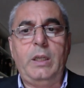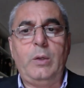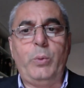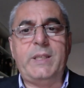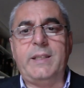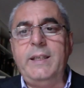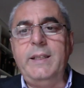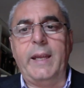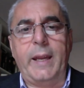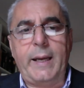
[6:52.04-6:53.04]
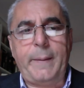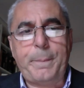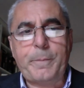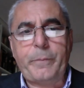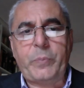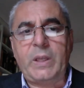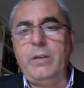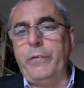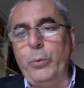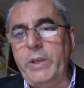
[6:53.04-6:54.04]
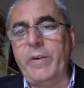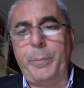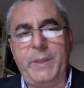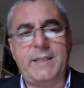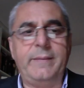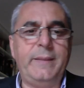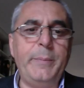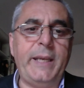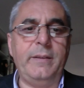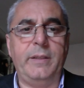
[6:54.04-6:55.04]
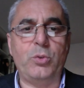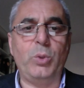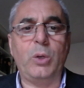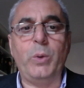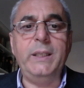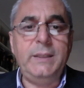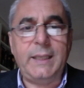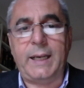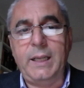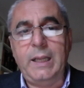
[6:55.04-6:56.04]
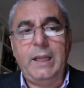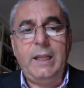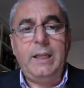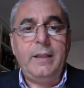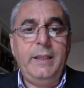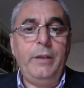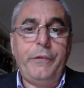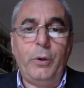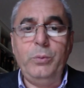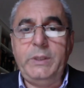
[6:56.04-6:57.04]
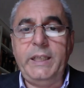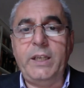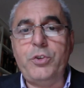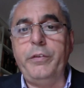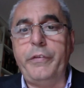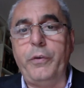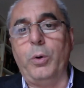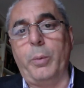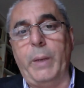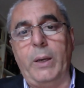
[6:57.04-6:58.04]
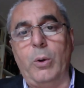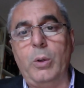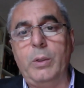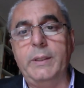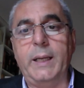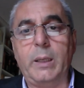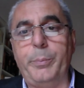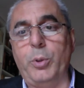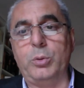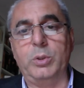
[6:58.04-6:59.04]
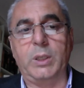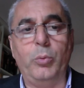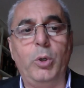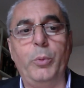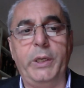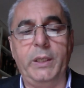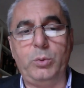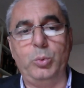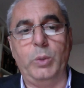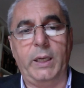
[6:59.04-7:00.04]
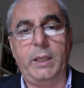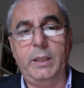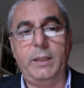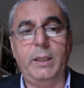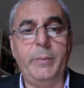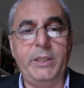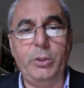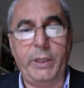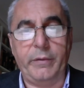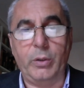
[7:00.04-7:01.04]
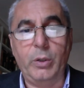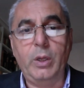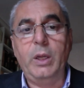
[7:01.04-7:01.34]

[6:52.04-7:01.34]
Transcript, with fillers: Questa idea influiva pesantemente sulla qualità delle fonti che ci informano del rapporto tra uomo e natura nel Medioevo.